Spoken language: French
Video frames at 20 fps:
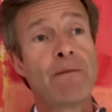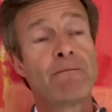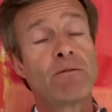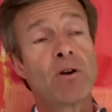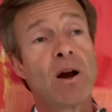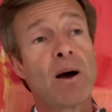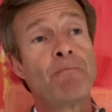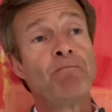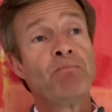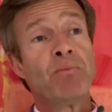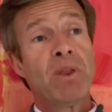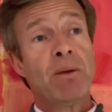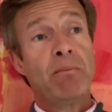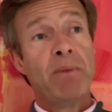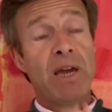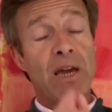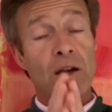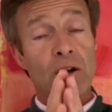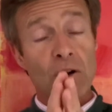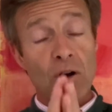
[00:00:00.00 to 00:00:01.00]
Voilà.
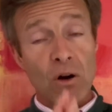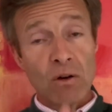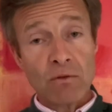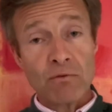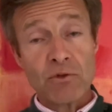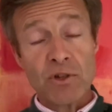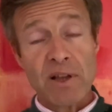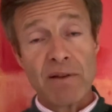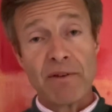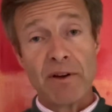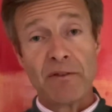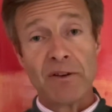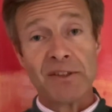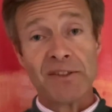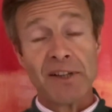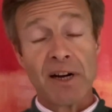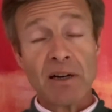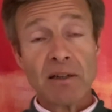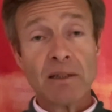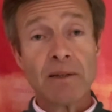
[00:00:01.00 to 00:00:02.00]
Mais quand vous avez fait
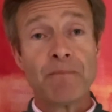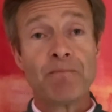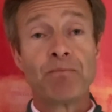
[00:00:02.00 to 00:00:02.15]
ça,